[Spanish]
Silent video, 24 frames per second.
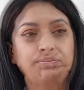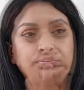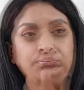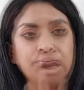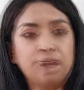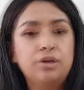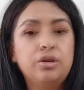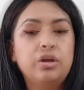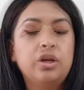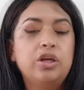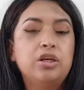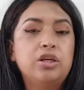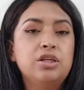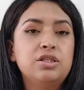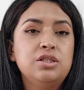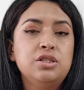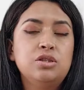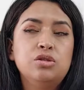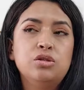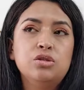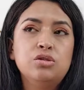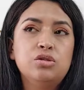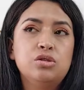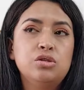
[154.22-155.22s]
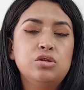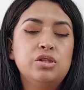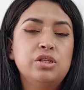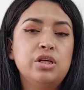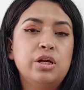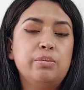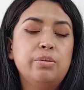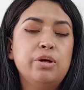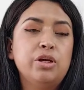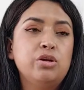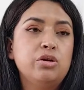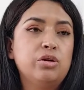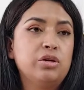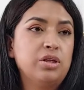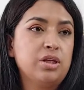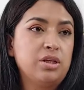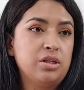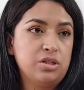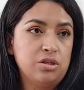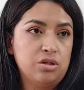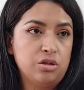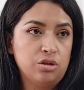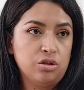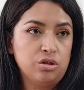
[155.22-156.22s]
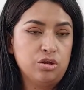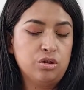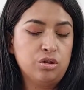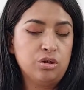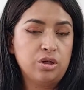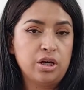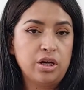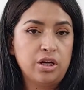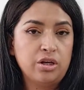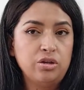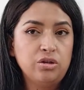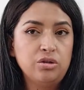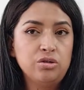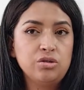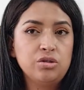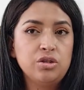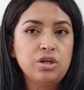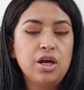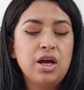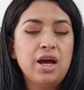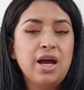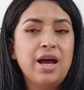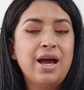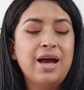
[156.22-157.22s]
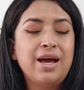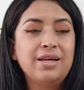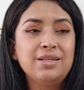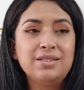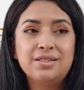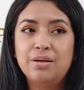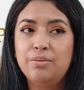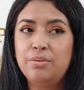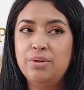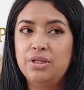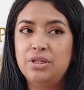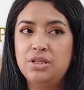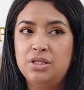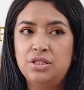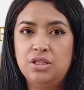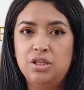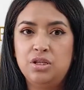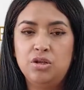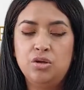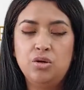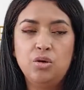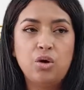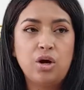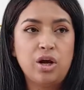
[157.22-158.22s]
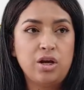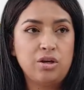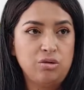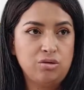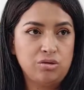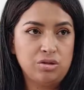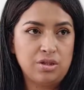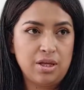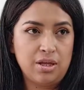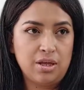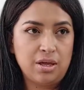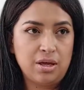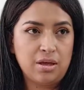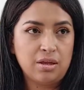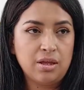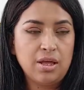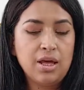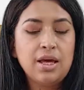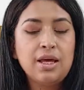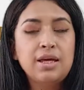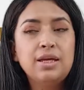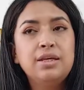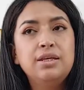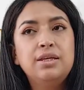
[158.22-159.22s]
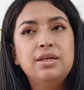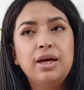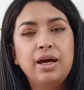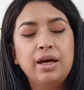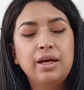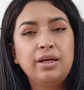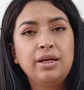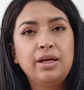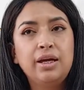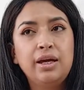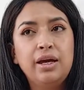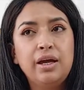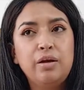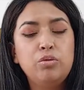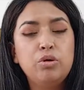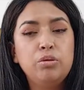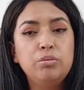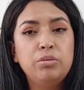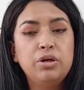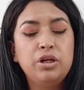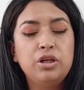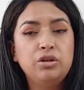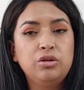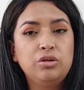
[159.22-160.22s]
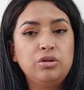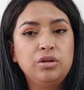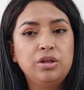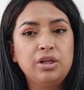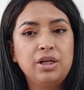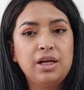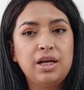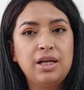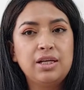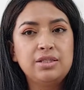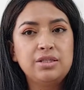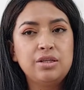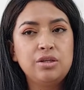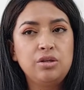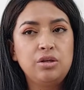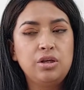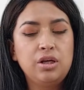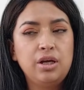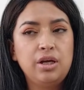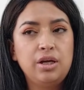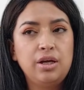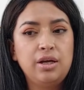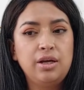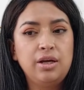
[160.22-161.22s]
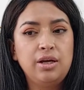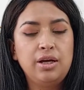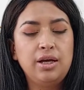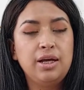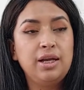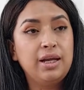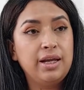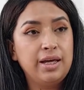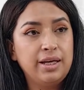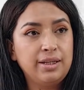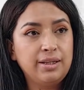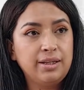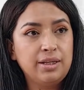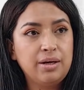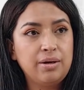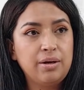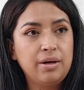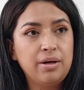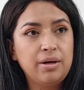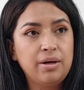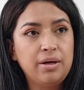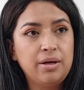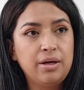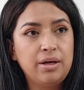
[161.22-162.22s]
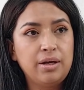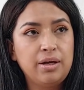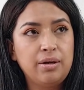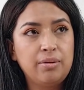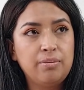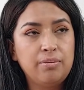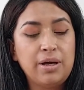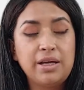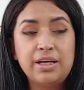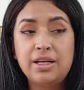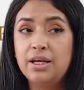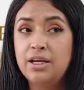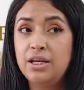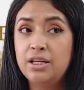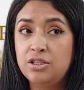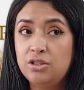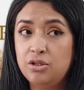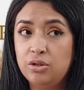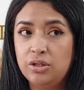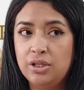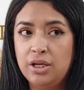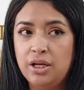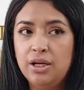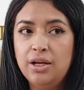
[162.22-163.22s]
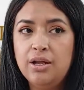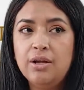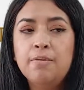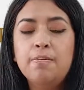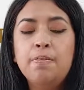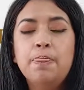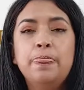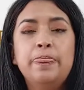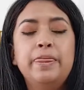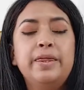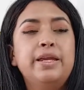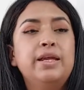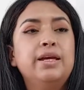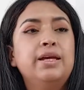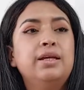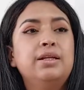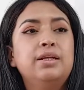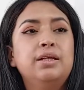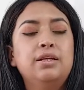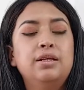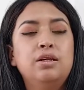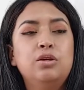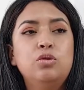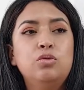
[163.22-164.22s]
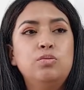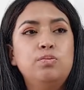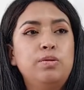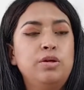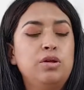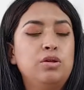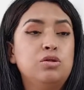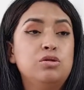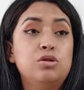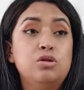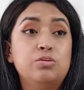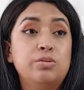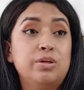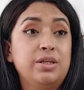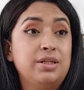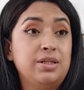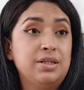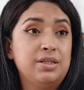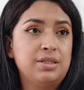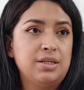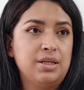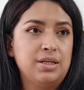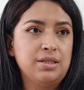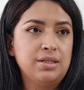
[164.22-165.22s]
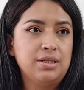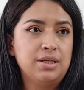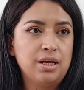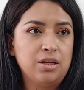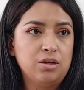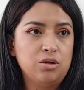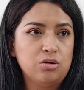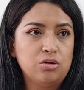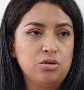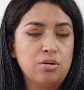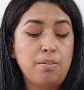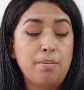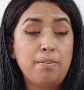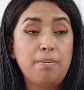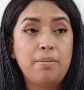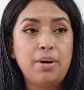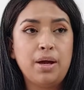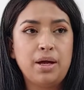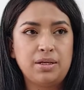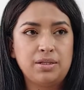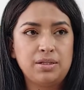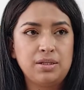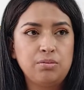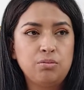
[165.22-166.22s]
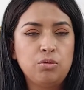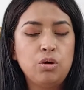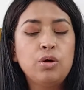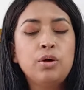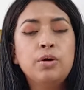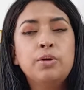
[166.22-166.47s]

Los requisitos son ser mayor de 18 años hasta 25 años de edad, ya que el momento que la eh, electa eh, vaya al nacional tiene que tener cumplidos los 26 años máximo,